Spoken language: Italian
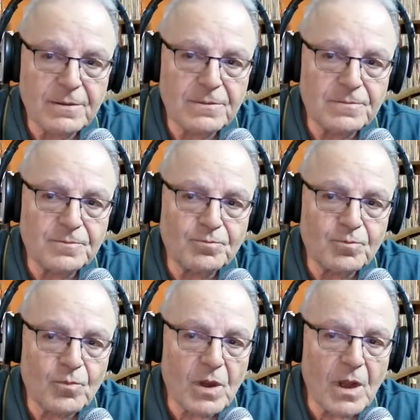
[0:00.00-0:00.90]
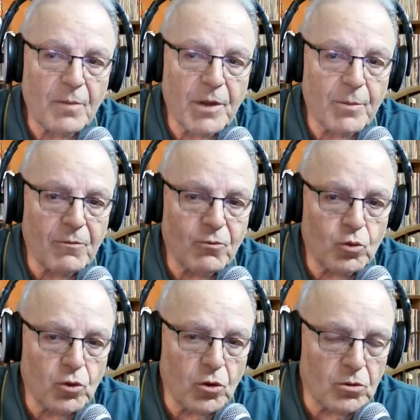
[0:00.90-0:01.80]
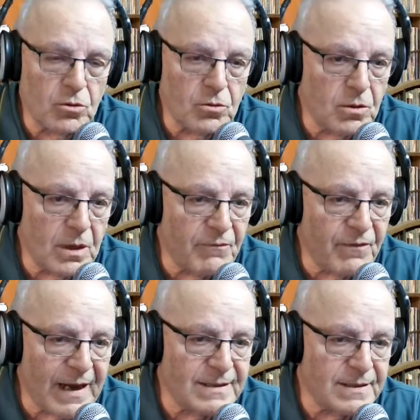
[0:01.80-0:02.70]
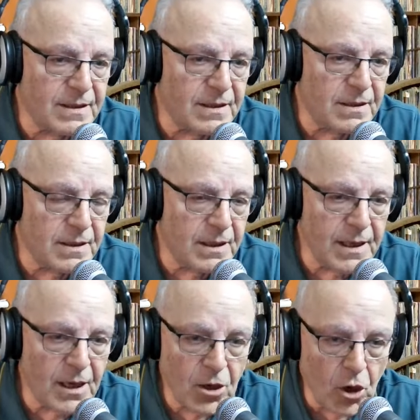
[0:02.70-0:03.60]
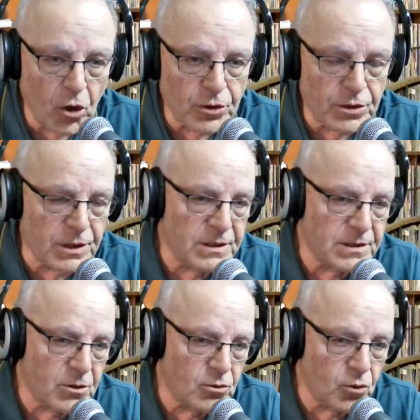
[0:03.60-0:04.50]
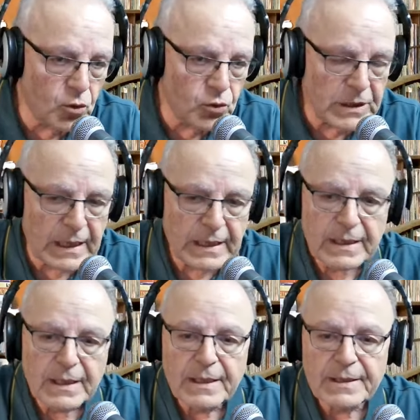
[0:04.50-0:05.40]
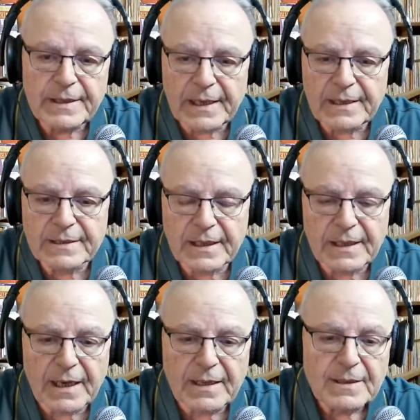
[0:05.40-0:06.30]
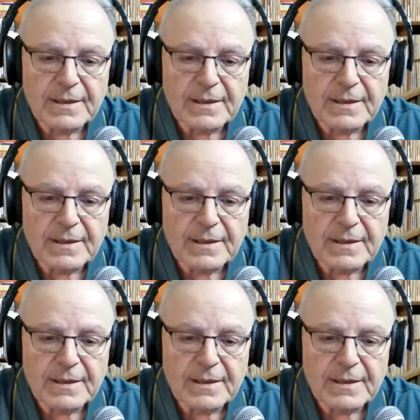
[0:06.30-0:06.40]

ehm, abbiamo avuto la fase degli accordi che si è conclusa ieri sera